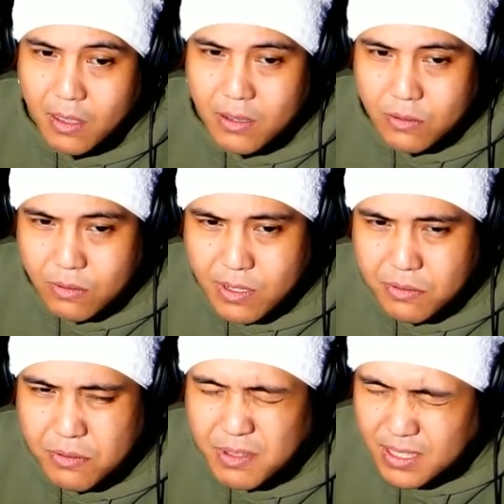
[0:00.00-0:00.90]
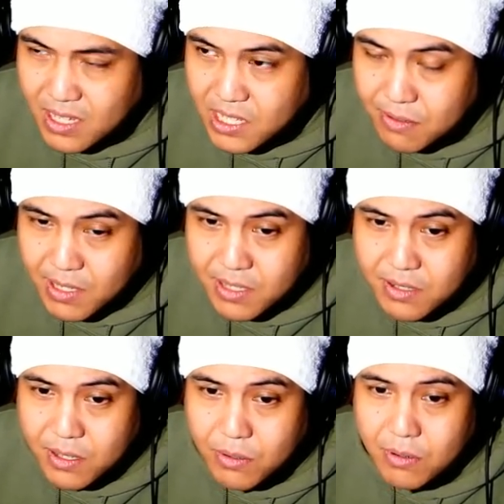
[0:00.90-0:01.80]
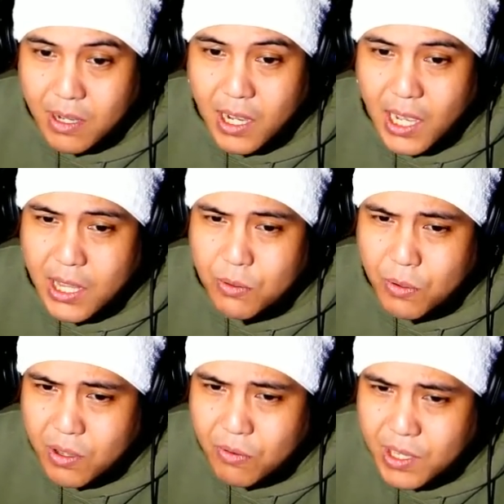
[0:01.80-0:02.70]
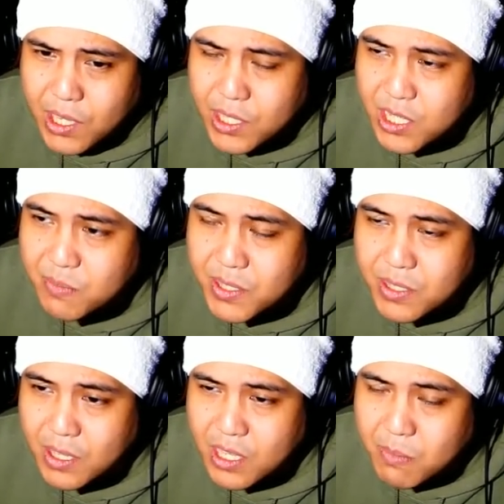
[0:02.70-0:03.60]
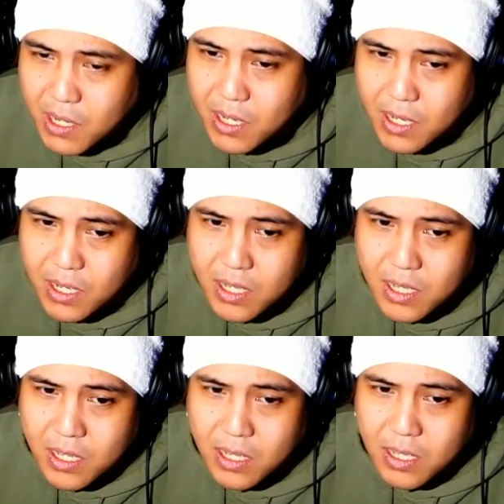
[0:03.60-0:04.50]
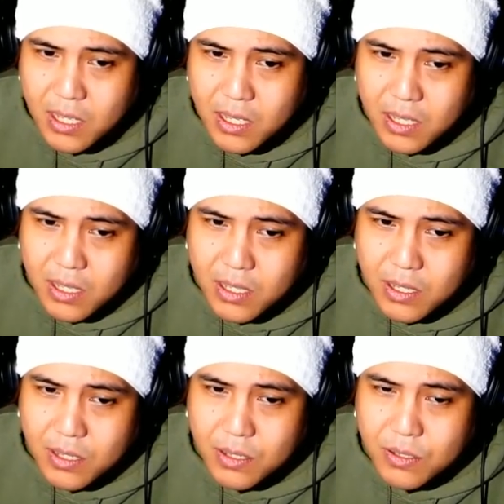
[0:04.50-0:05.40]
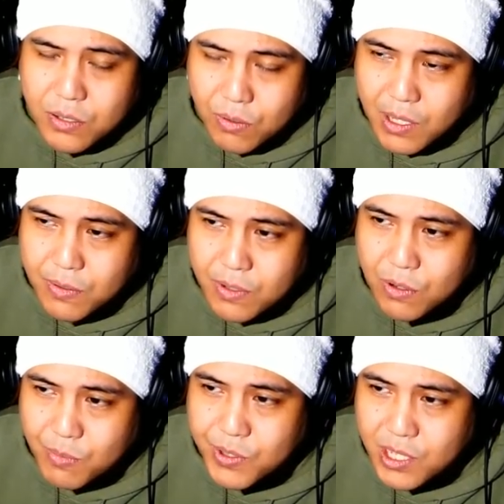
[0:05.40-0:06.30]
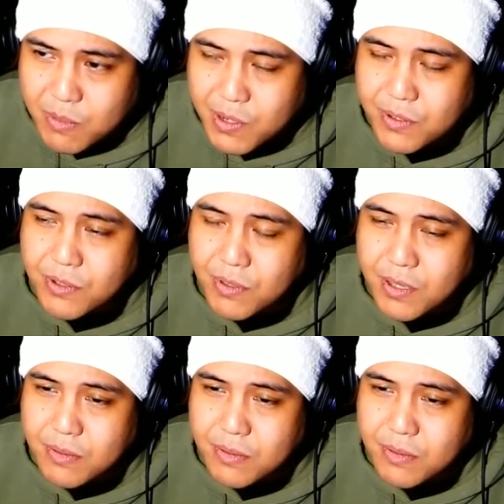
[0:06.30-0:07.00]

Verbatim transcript: こんな想像絶対したくないんですけど、あの声を聞いてしまった今、そんな風に思ってしまうんですよね、